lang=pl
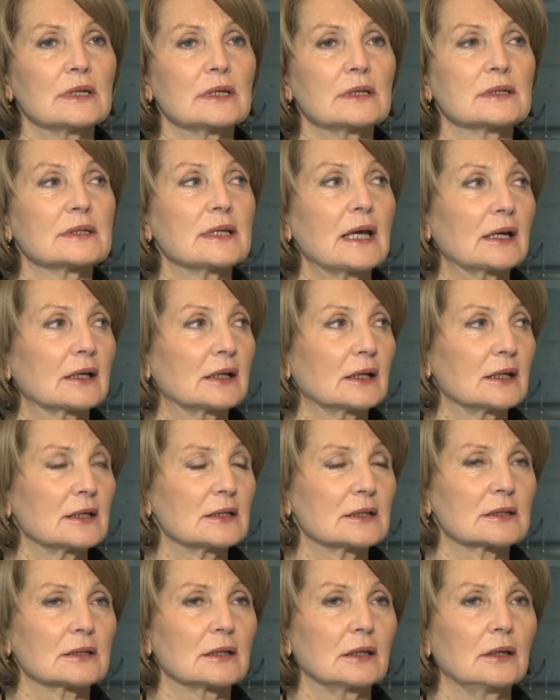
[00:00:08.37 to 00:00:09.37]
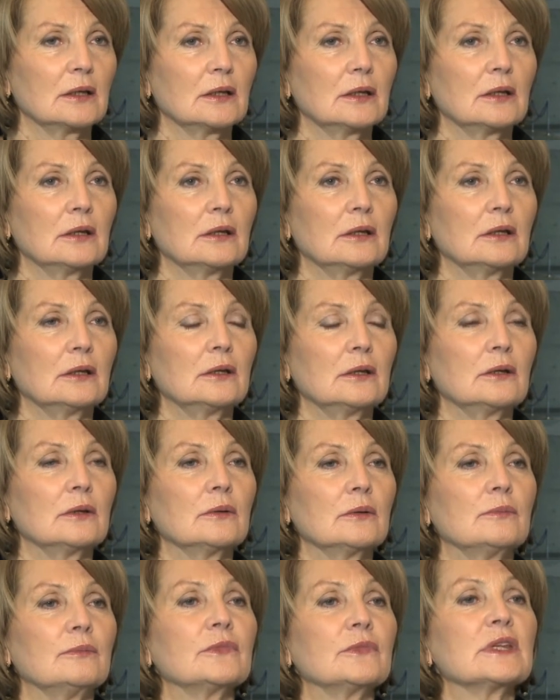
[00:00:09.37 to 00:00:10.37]
y, zakres y,
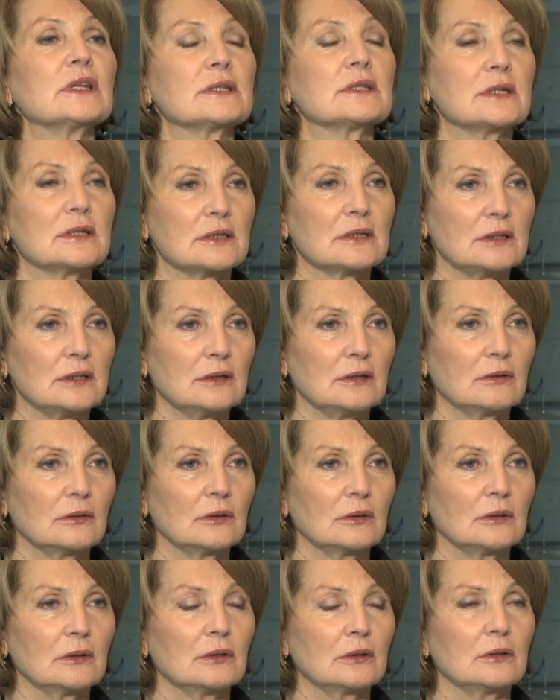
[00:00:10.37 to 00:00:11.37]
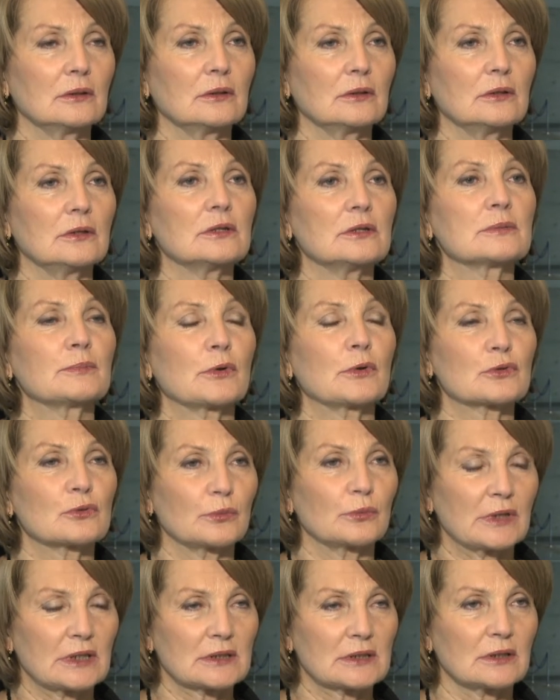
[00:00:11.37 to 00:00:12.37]
decyzji i
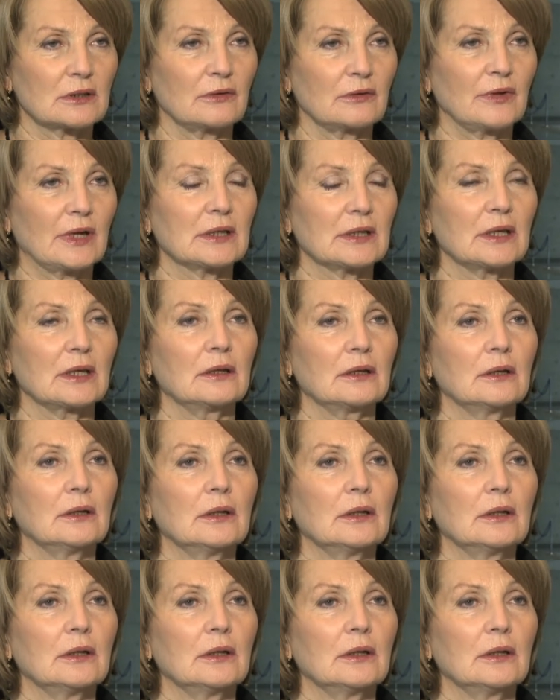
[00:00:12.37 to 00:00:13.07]
sposób decydowania.